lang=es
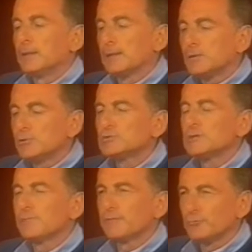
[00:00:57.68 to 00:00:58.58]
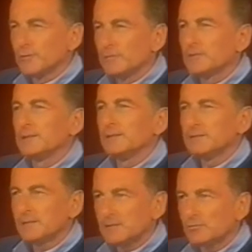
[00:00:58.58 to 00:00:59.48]
¿La religión siempre es
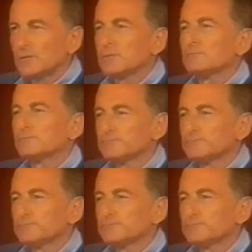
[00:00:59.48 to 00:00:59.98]
fundamentalista, cree usted?